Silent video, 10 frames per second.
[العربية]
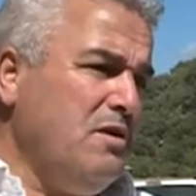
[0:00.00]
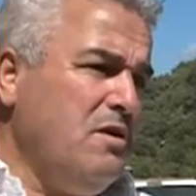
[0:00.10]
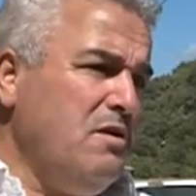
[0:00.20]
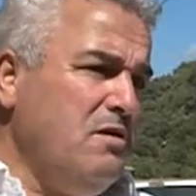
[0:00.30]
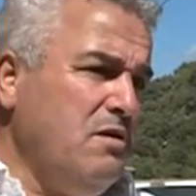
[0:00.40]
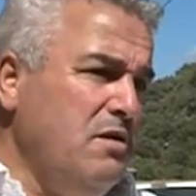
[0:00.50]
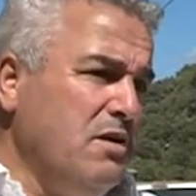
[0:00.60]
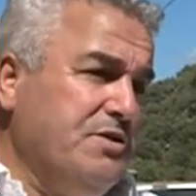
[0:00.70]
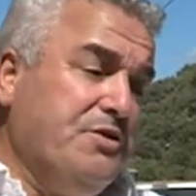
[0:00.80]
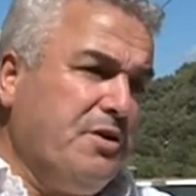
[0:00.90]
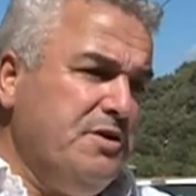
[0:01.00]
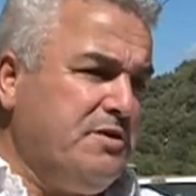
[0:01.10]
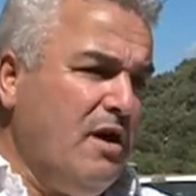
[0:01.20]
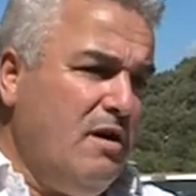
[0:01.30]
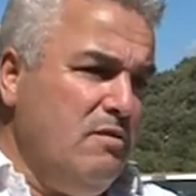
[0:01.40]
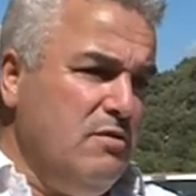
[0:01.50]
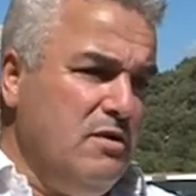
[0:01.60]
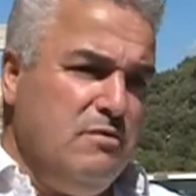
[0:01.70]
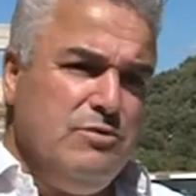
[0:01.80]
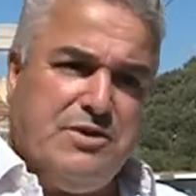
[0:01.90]
آه، يقدر يدعم
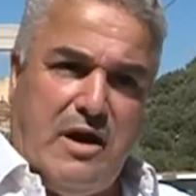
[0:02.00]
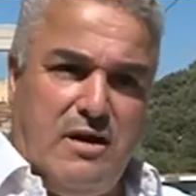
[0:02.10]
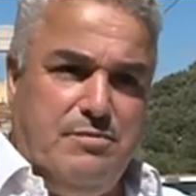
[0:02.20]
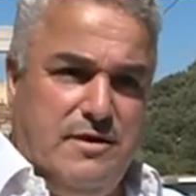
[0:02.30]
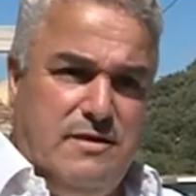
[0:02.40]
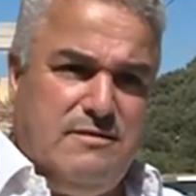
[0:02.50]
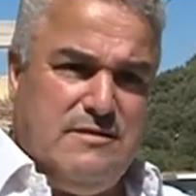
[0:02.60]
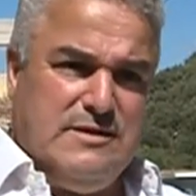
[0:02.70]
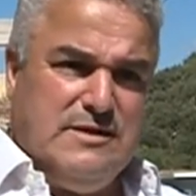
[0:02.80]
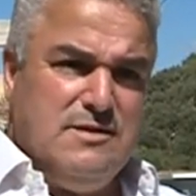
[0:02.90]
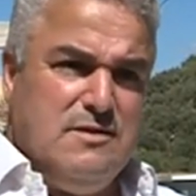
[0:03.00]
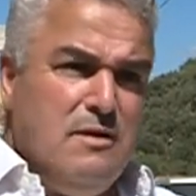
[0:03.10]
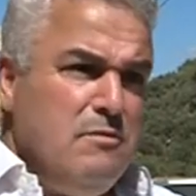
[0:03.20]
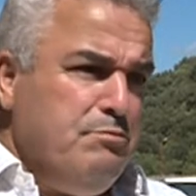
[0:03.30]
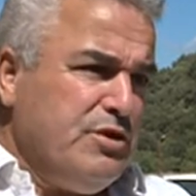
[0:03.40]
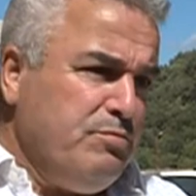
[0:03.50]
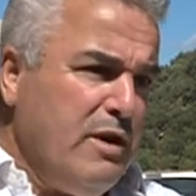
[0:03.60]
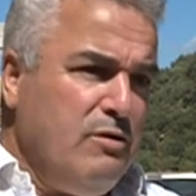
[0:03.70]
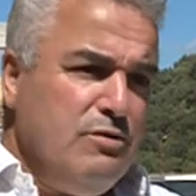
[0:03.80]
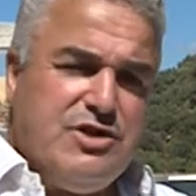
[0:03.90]
المنتخبين باش
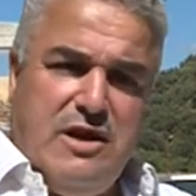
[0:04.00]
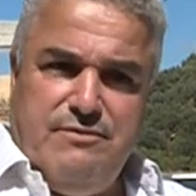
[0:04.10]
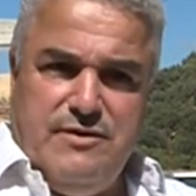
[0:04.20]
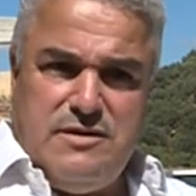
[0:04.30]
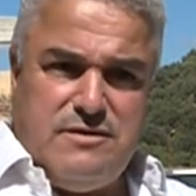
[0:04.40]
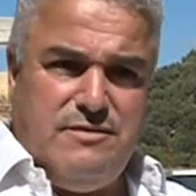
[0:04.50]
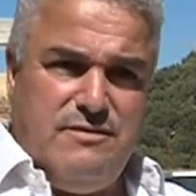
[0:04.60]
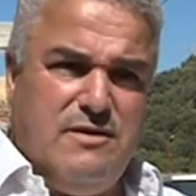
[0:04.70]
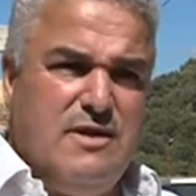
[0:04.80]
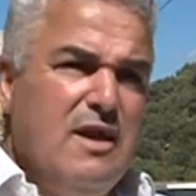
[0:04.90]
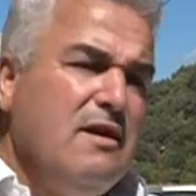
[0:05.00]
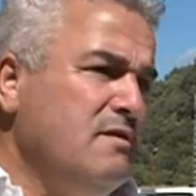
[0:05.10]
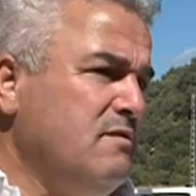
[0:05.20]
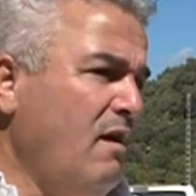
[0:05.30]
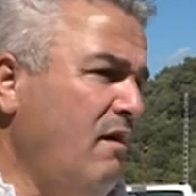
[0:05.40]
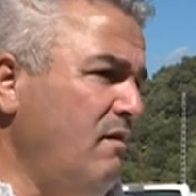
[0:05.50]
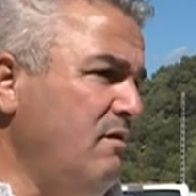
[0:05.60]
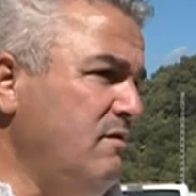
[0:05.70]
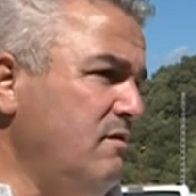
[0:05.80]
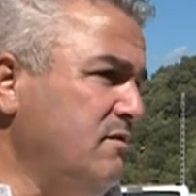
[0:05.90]
ما يكونش انفيت
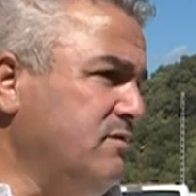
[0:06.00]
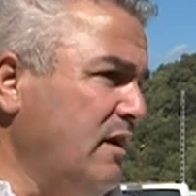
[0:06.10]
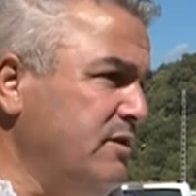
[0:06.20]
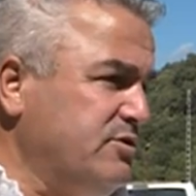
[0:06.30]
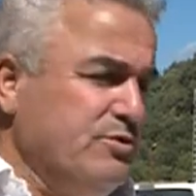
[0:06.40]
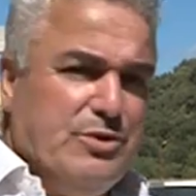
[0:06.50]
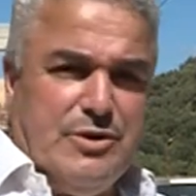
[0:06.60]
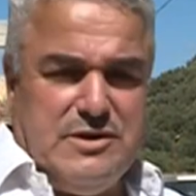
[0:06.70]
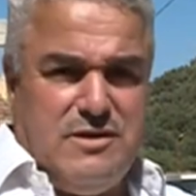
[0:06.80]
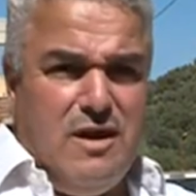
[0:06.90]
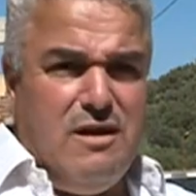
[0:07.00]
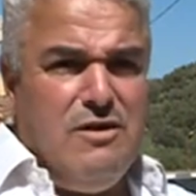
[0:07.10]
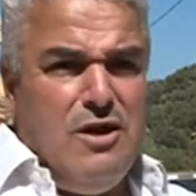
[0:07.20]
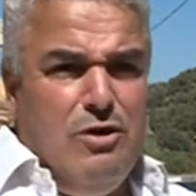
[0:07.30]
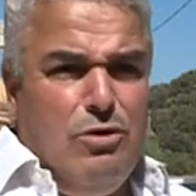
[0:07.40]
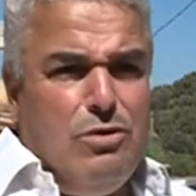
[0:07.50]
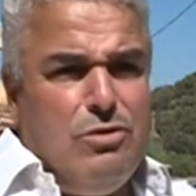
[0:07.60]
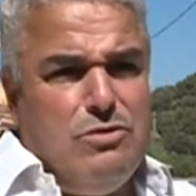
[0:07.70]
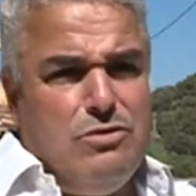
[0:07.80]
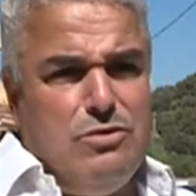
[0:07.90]
تاع تاع لي زوتوريتي
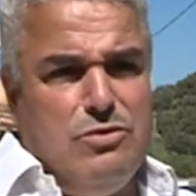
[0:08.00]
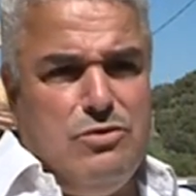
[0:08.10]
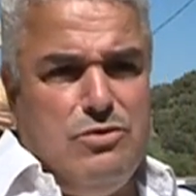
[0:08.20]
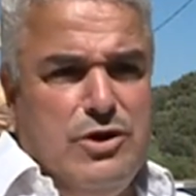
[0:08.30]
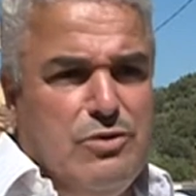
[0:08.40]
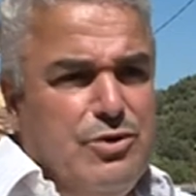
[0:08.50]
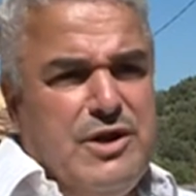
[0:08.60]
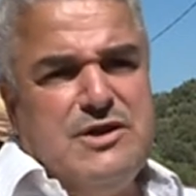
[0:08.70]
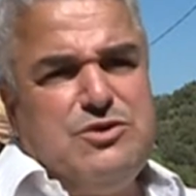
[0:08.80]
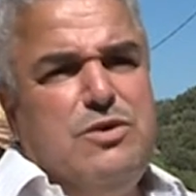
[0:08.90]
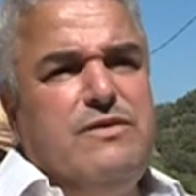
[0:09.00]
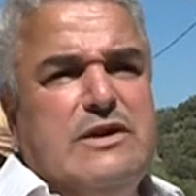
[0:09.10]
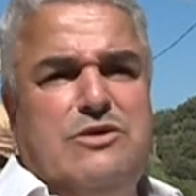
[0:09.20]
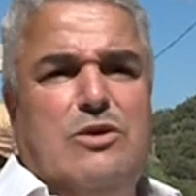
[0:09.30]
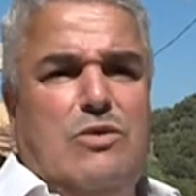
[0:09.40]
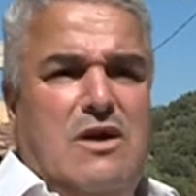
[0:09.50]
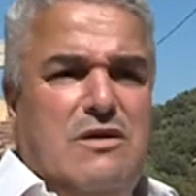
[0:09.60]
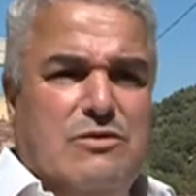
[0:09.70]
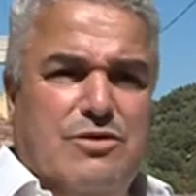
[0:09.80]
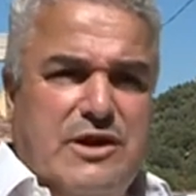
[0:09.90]
ويكون ان سويفي دو لوان
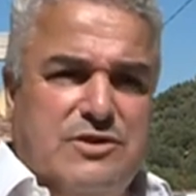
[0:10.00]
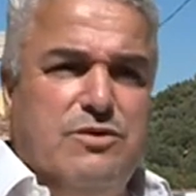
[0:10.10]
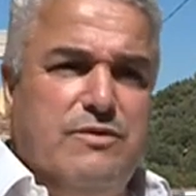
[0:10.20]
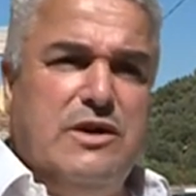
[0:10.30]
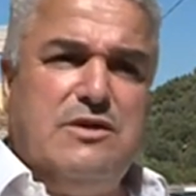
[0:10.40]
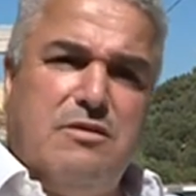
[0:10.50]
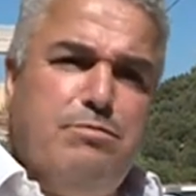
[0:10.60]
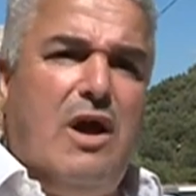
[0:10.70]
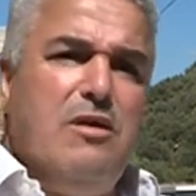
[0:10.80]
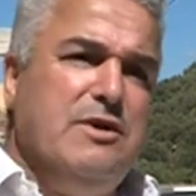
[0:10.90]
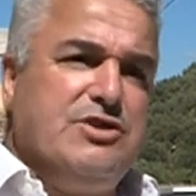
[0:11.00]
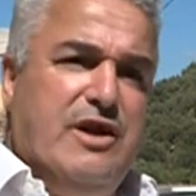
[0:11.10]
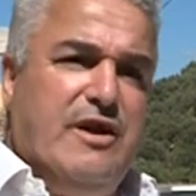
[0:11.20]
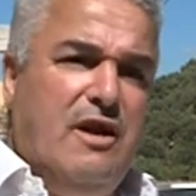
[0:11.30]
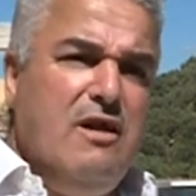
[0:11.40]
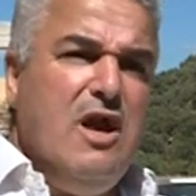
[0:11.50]
يكون ان سويفي يتبع المشاريع